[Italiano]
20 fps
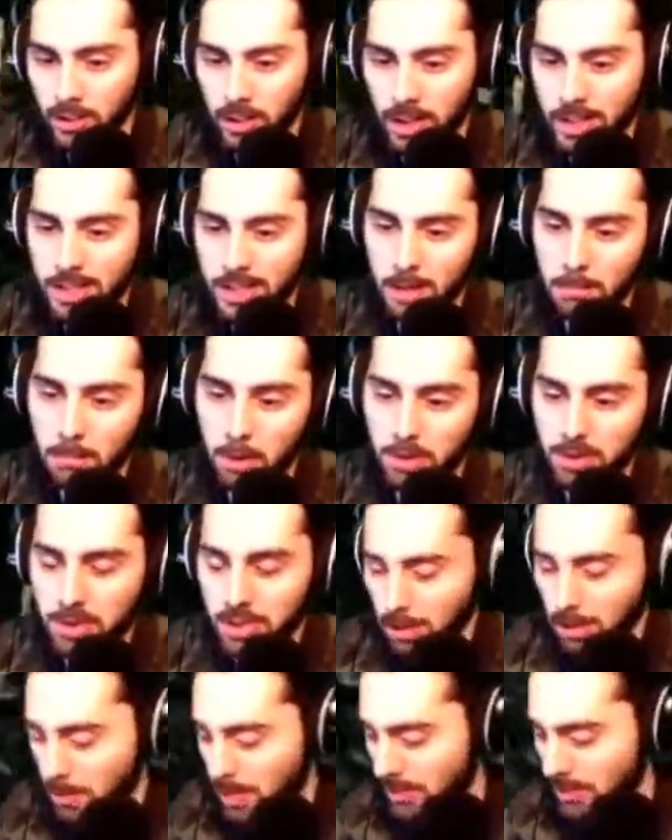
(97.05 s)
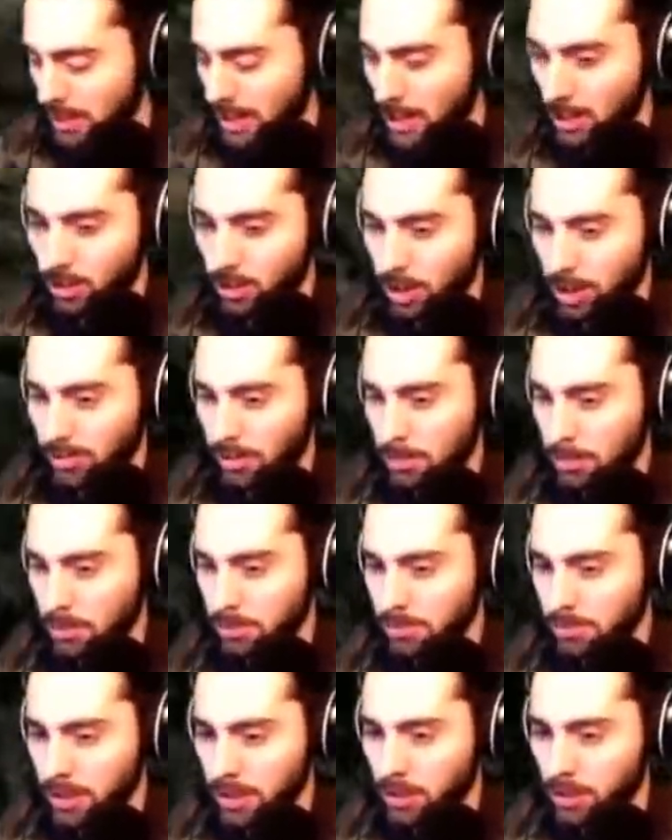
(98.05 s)
anzi il boss del martello, che fa più
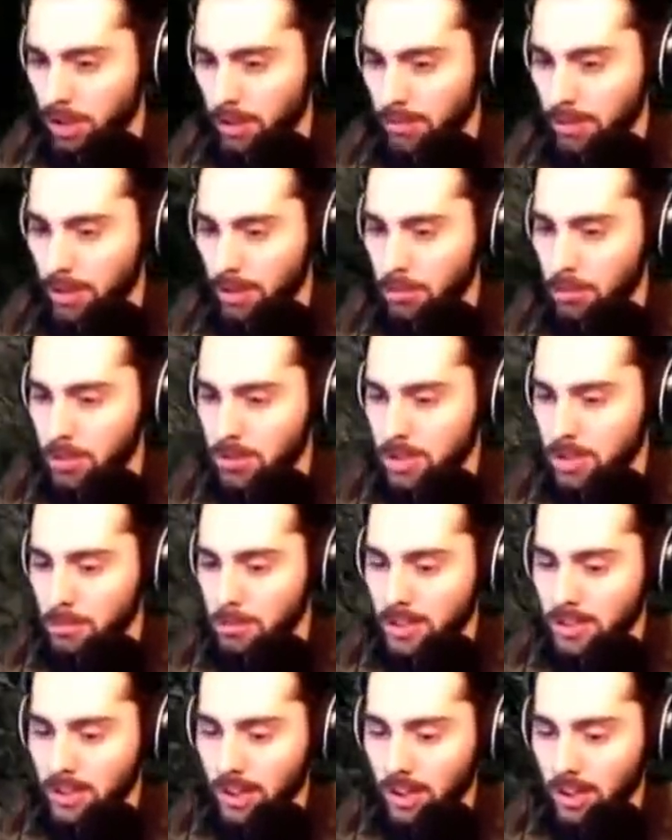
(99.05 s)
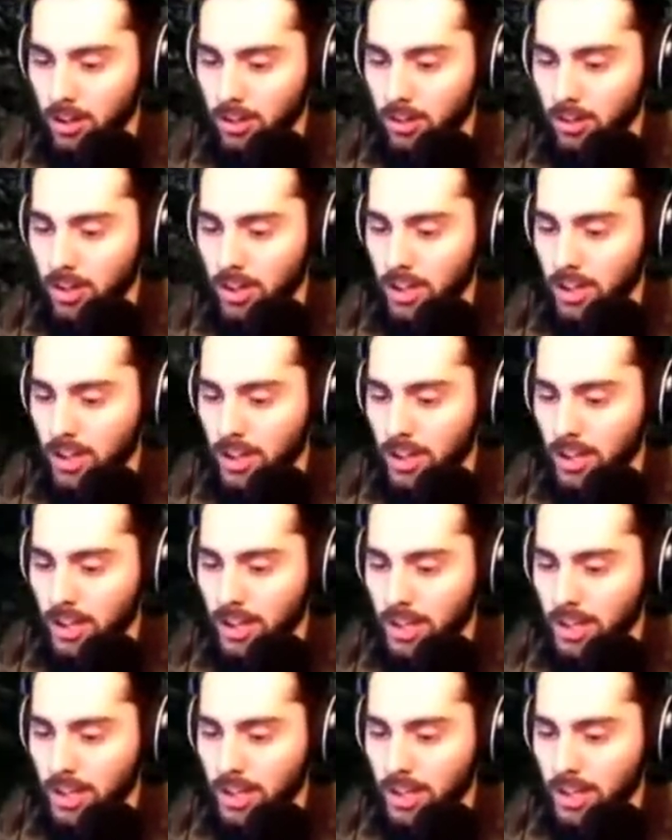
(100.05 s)
figo chiamarlo boss del martello,